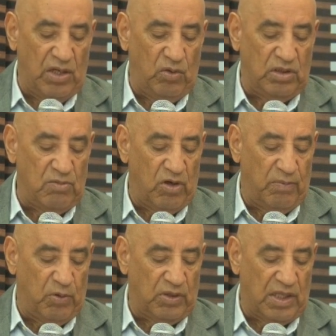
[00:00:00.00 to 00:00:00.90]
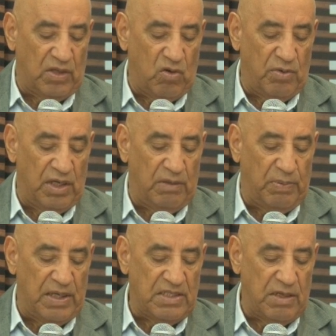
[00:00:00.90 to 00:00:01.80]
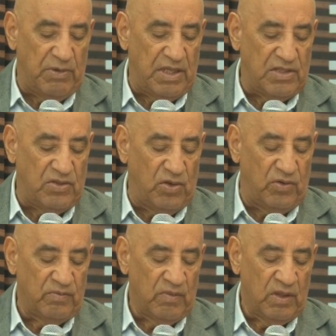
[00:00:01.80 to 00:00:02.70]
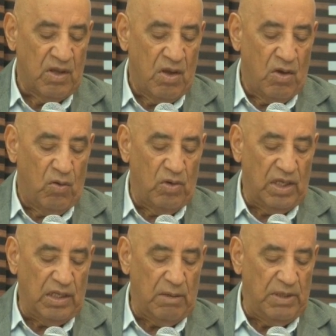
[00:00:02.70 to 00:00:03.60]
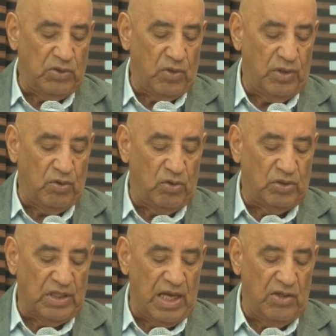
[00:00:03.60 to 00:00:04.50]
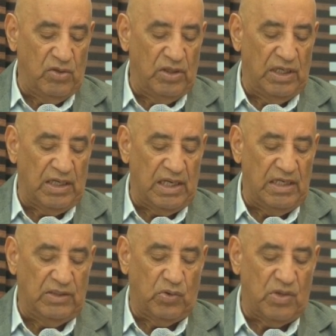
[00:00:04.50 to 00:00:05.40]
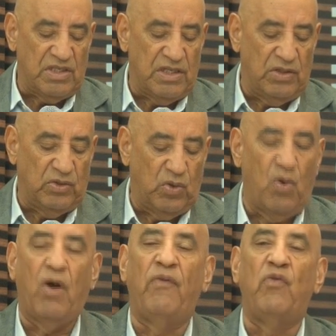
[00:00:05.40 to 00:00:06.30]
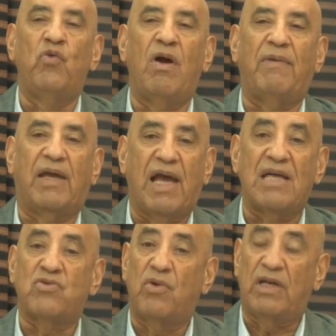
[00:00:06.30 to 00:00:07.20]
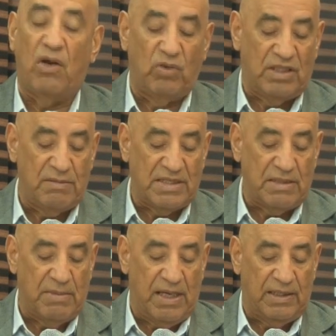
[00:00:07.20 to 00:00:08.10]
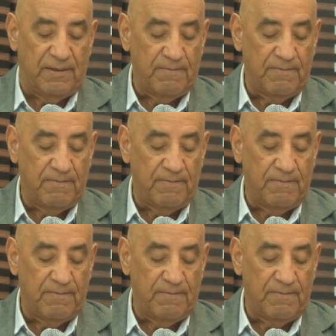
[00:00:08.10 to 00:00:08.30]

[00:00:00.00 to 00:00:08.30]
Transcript: El último reporte de COVID en el país evidenció un incremento de los contagios en el registro de 109 casos en la última semana,